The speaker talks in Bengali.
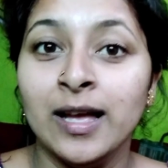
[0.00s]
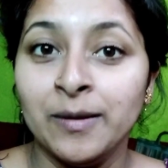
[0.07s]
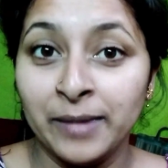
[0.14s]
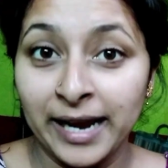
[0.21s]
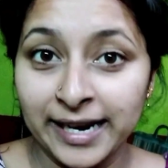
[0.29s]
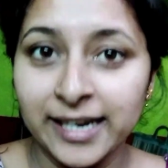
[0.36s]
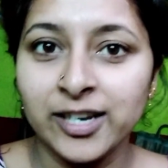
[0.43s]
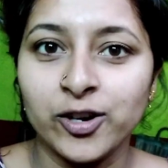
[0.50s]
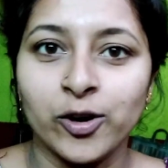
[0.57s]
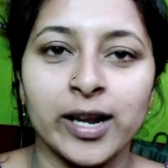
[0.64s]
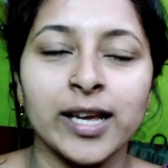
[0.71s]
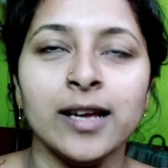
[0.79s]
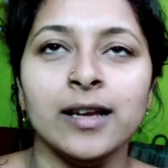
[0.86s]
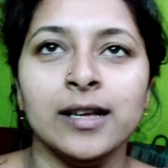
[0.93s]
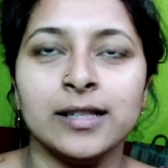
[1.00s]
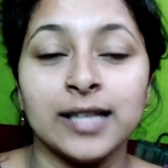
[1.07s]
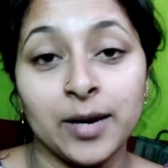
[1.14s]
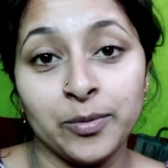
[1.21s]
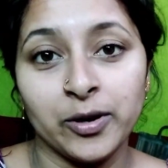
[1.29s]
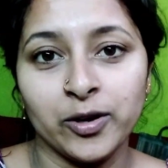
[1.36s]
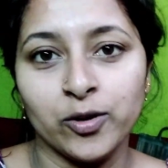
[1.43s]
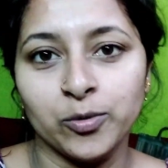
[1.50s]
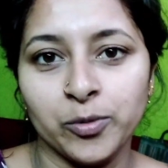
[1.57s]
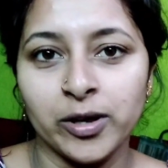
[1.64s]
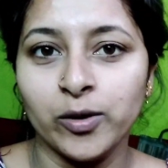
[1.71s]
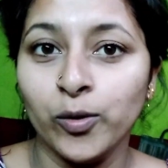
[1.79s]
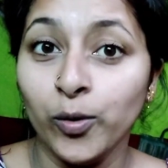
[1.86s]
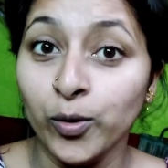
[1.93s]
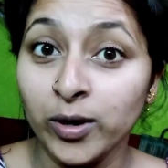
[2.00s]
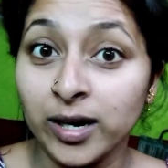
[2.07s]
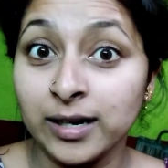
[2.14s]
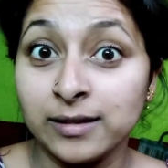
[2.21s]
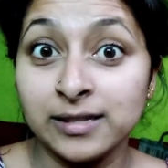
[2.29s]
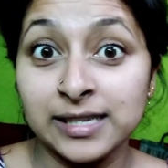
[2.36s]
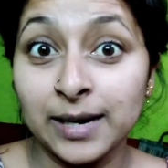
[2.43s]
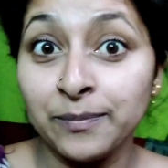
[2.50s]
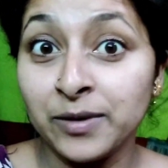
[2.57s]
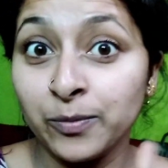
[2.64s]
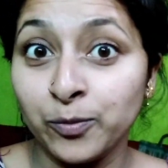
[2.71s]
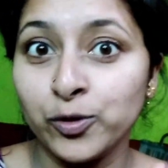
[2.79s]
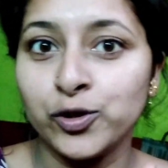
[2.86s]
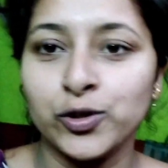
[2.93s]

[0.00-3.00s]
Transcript: এডিট করে তারপরে ঘুমায় ওর চাপটা পর্যন্ত